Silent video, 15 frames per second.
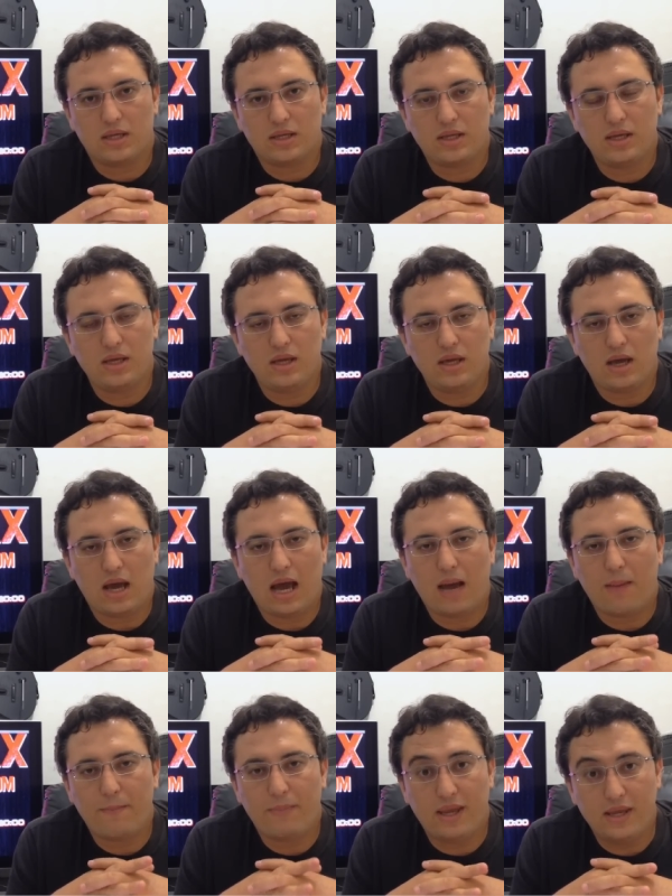que a
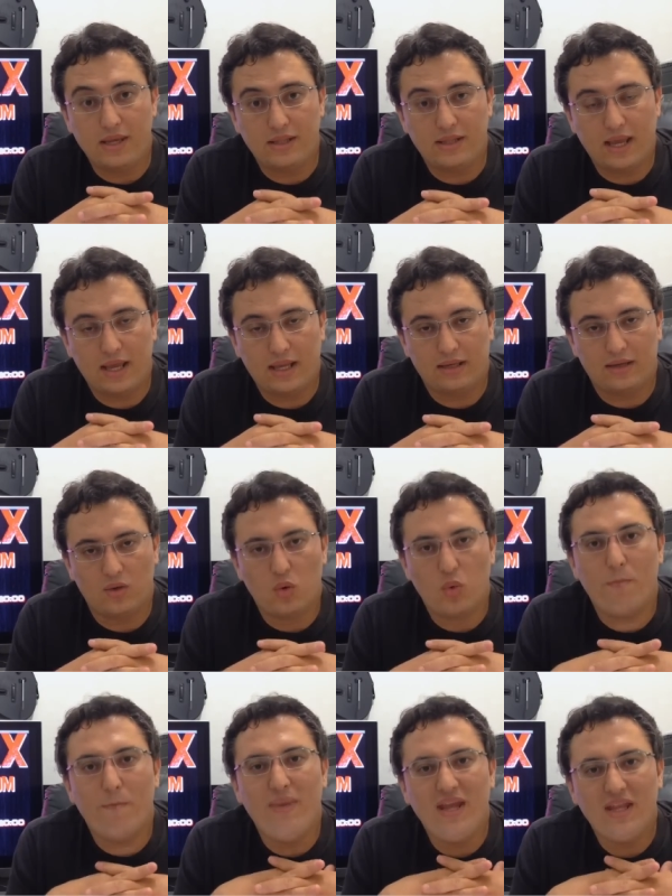API dela, o
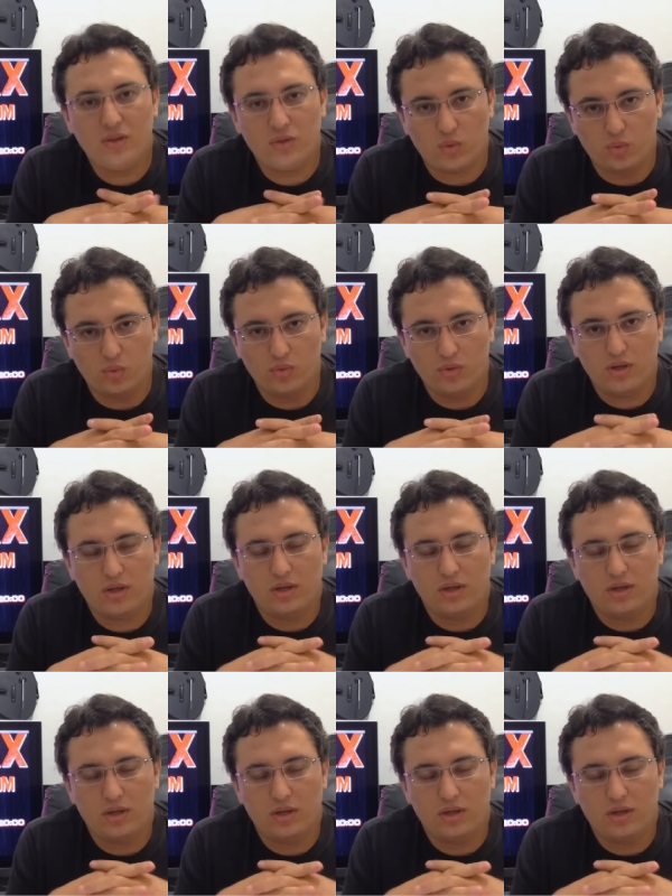Mental,